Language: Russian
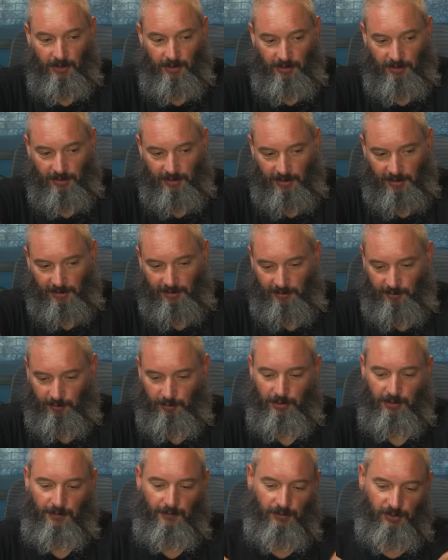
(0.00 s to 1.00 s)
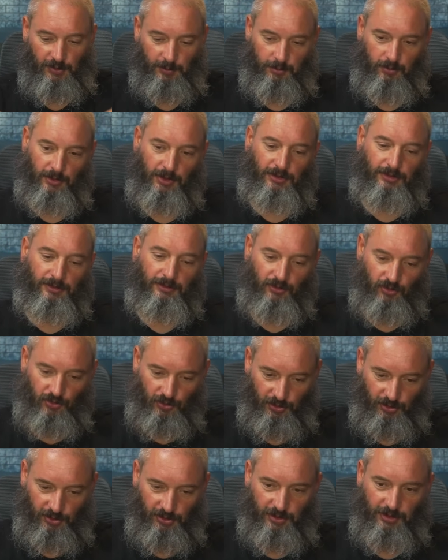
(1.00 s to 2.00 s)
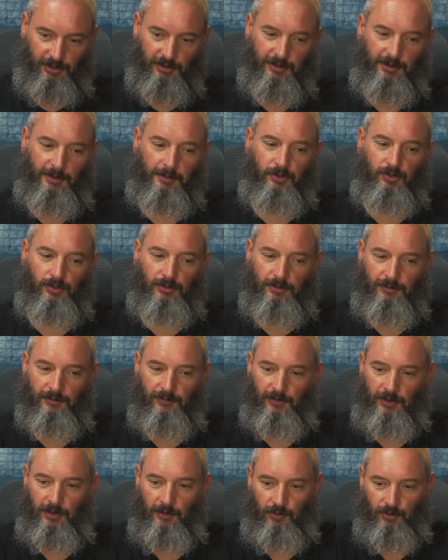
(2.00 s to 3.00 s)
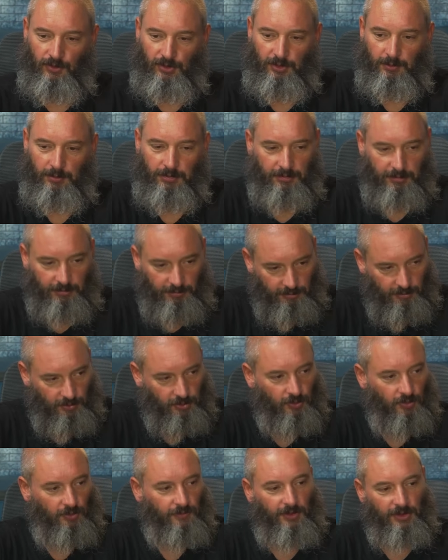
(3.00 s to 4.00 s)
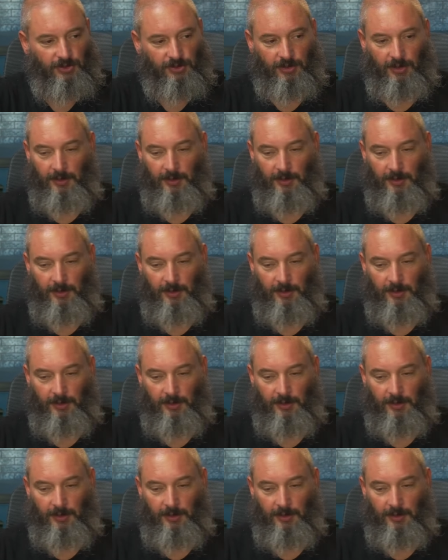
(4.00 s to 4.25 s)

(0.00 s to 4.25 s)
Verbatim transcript: Итак, первый тип у нас 60 капсул, второй тип 120